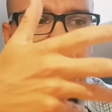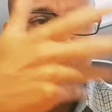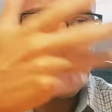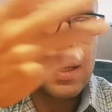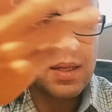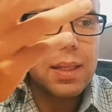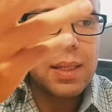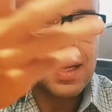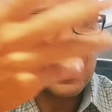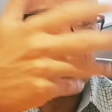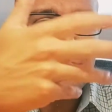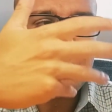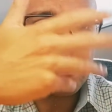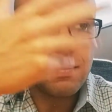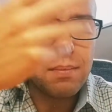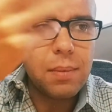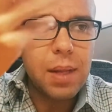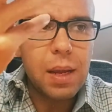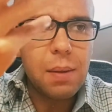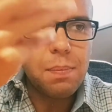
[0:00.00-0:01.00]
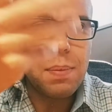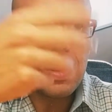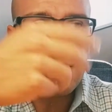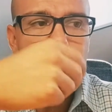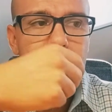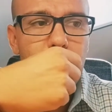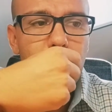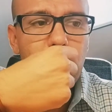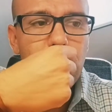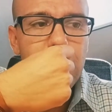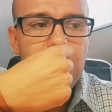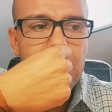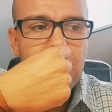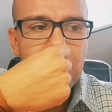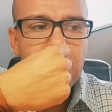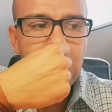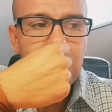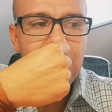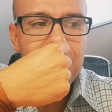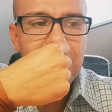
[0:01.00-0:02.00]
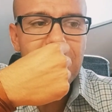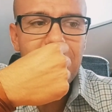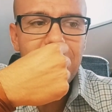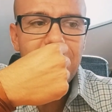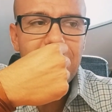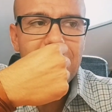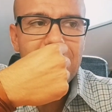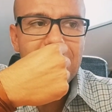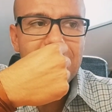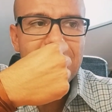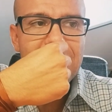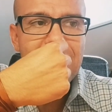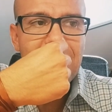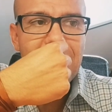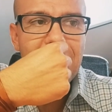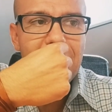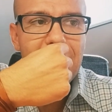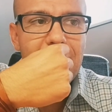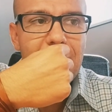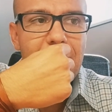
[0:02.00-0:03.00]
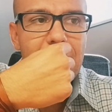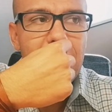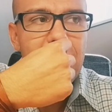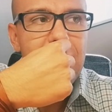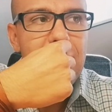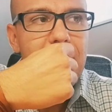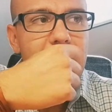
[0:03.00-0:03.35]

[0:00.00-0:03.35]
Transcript: dei, dei primi numeri, insomma, delle varie serie,